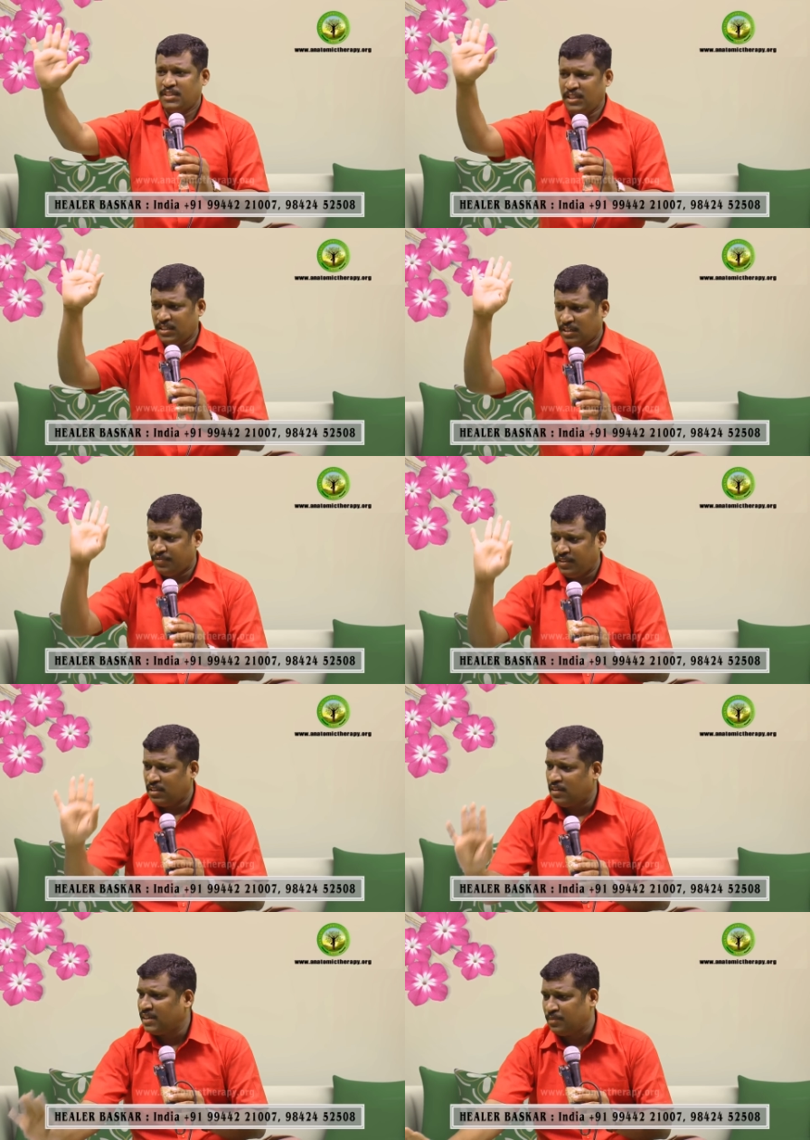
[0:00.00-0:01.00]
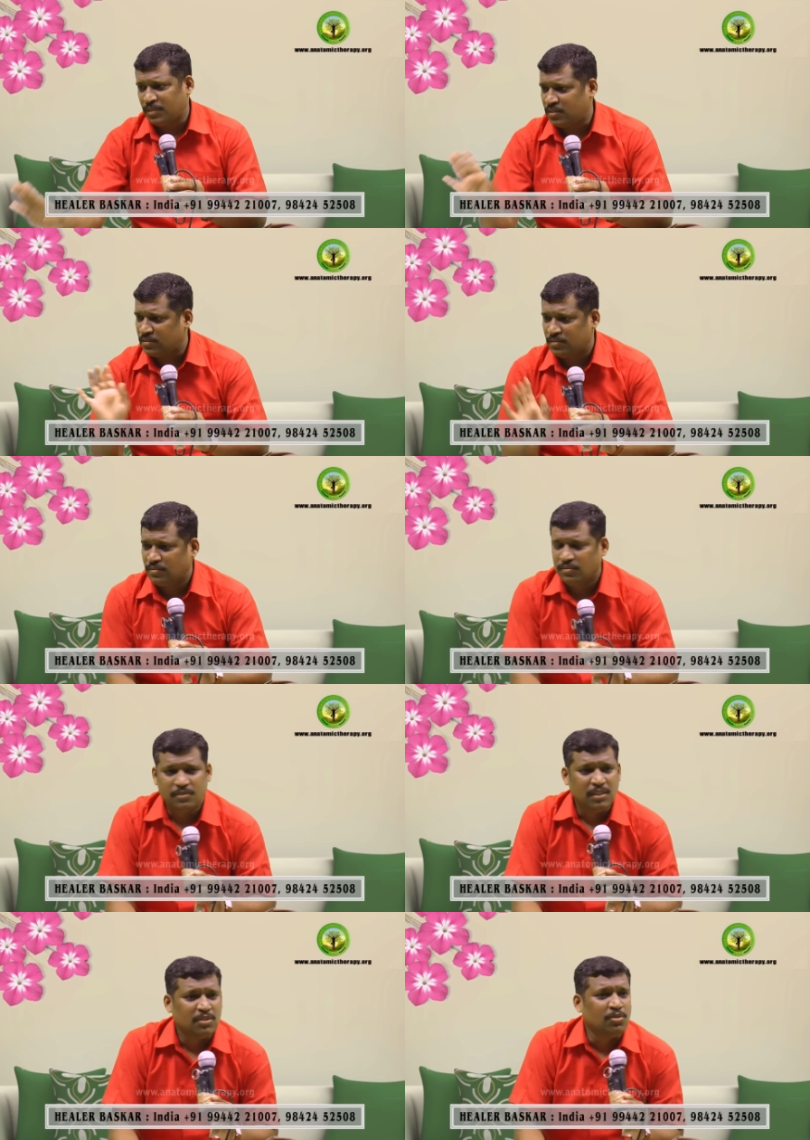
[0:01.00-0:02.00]
டீ காஃபி அவாய்ட் பண்ணணும்
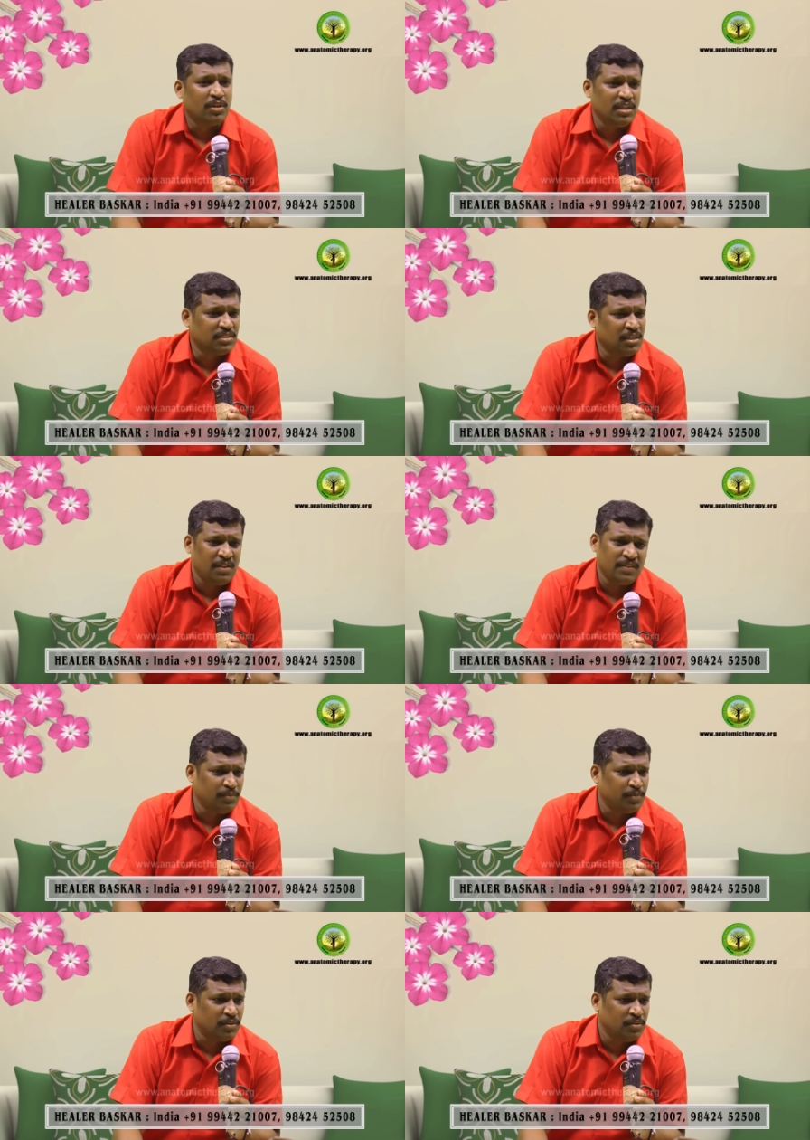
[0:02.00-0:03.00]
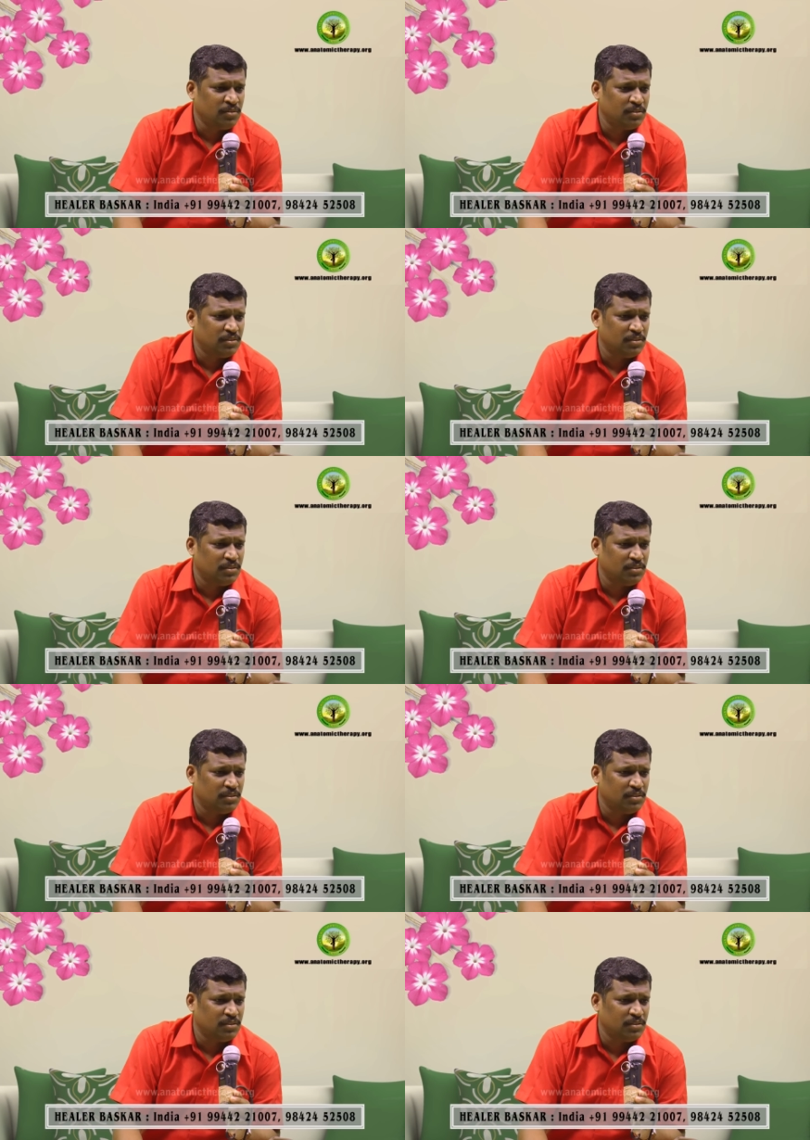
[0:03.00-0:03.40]
கூல் ட்ரிங்க்ஸ் எல்லாம் அவாய்ட் பண்ணணும்